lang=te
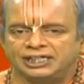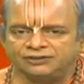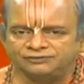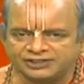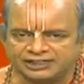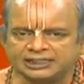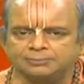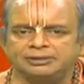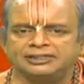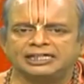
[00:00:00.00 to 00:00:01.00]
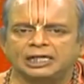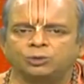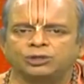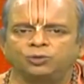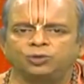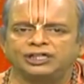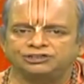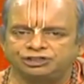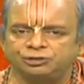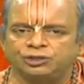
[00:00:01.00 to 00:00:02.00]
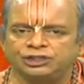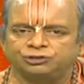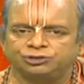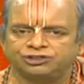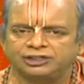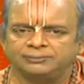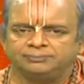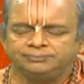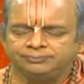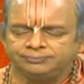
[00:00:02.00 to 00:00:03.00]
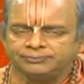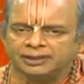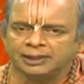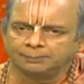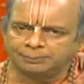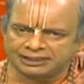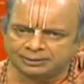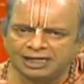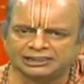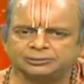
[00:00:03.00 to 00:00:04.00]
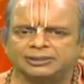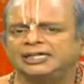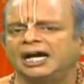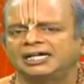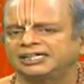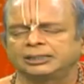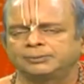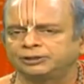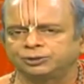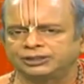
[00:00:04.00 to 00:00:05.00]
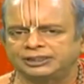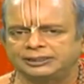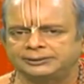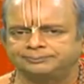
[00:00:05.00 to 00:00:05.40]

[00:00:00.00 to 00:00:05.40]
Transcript: ఈ వ్రతం మీద గౌరవం ఉన్న జీవుణ్ణి తూచి పరమాత్మని ఆనందపెడుతుంది